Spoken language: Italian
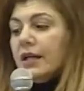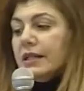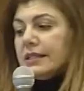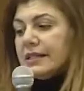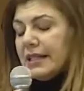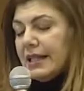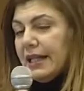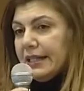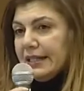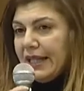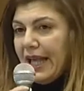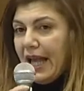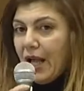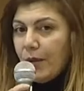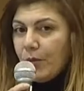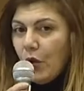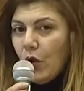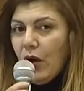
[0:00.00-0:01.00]
Se
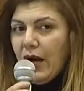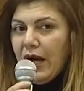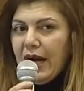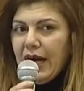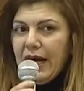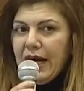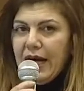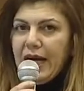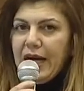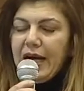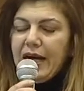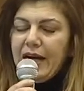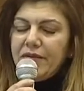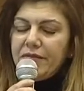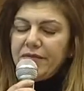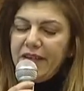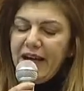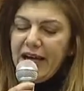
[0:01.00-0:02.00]
andiamo a,
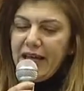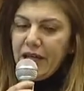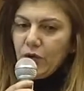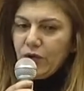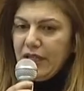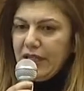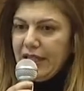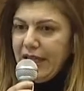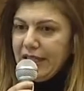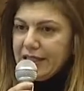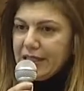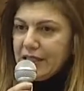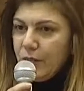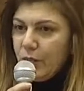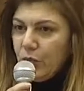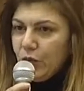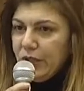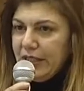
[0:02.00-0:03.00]
a fare
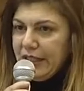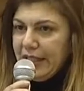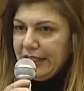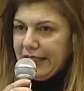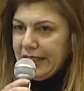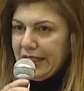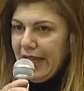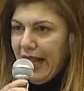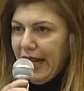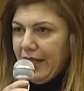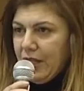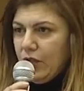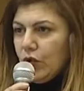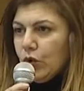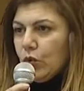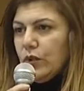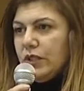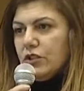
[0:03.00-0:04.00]
un'analisi più di
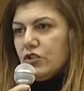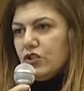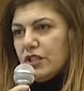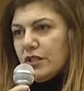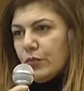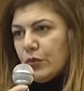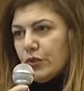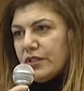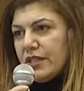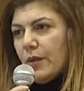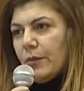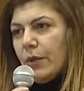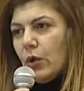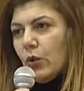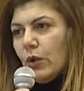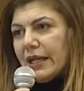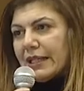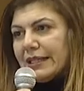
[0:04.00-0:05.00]
dettaglio, quindi ci spostiamo
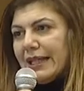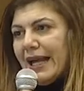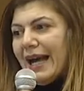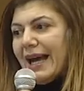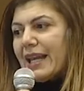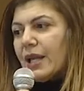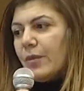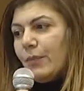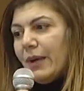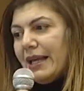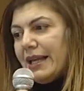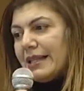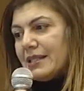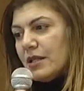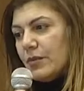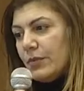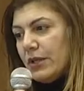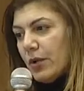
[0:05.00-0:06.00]
a guardare
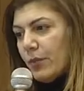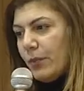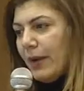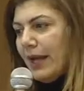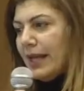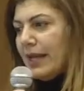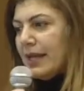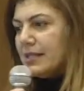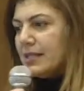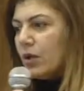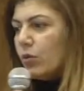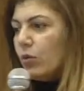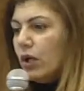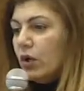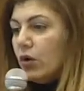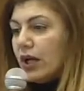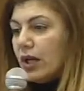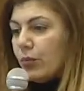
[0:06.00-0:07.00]
paese per paese,
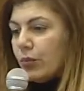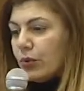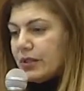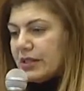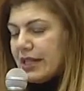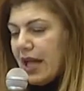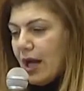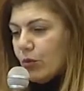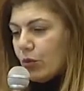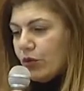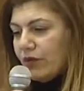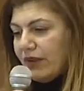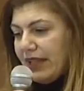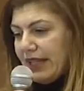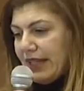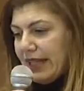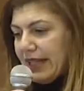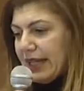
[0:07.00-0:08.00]
quello che possiamo
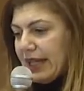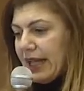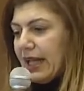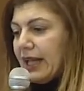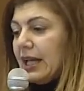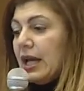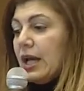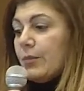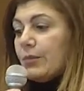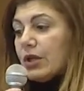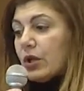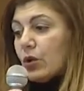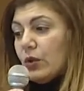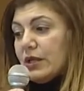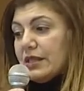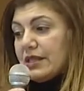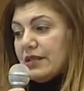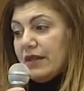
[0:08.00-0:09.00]
vedere per
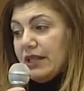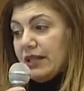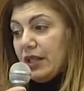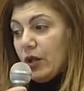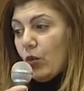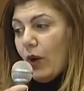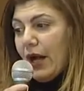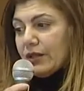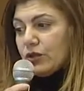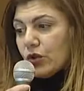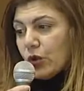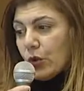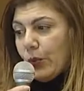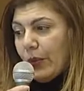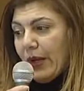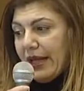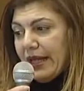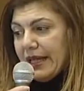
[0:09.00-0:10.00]
questi 24
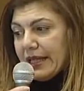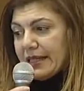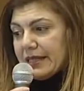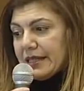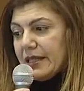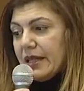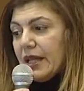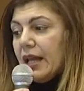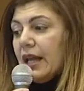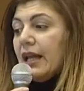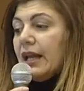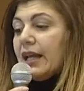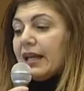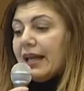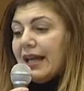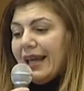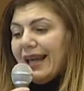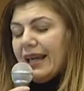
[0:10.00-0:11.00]
paesi
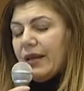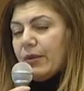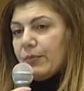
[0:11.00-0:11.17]
che